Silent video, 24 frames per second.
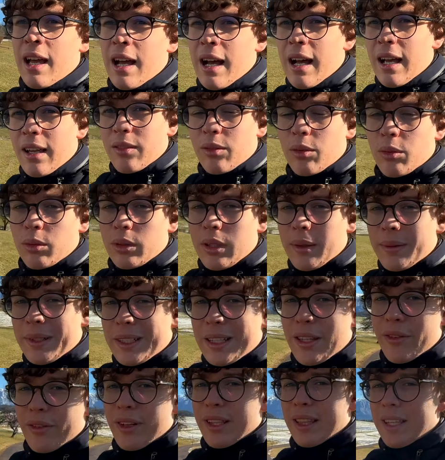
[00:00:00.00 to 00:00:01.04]

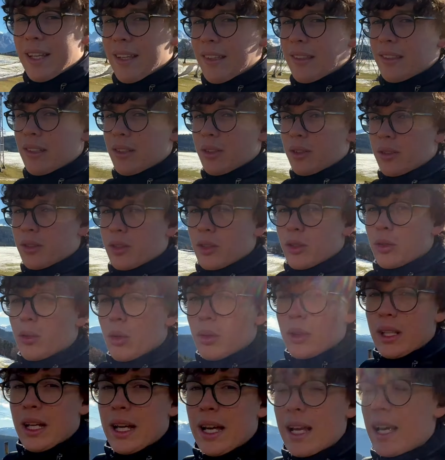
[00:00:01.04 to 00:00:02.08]
assolutamente fantastico con
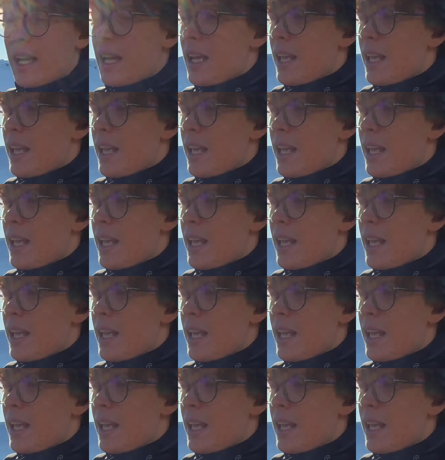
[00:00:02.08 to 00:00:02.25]
tutte